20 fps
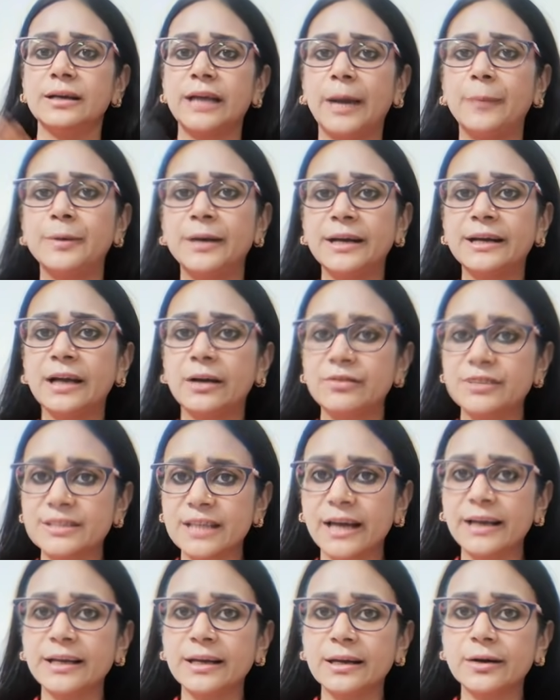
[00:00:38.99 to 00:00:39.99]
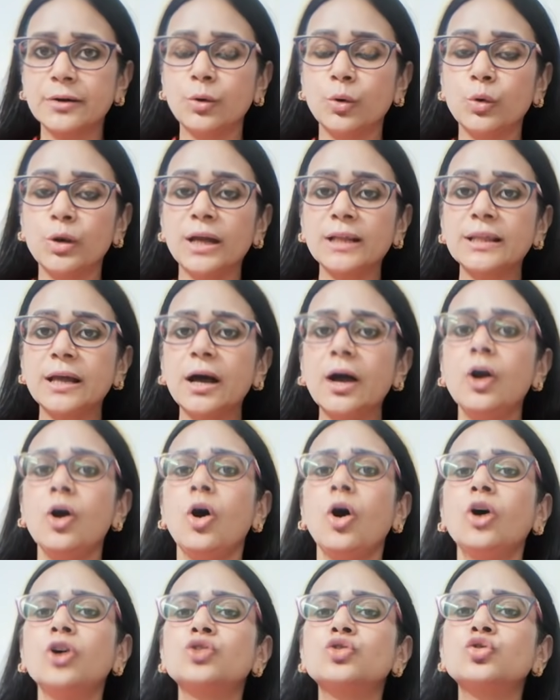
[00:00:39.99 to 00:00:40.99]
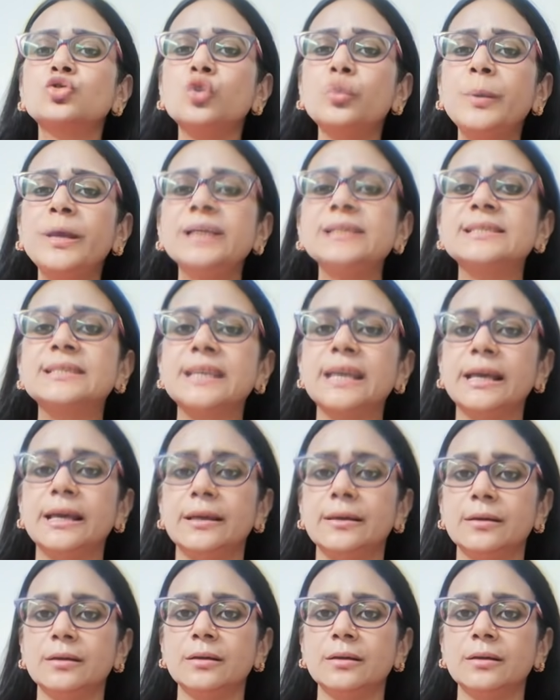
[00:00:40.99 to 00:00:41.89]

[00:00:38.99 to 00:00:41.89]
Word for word: कैबिनेट का विस्तारीकरण होना था और सुबह से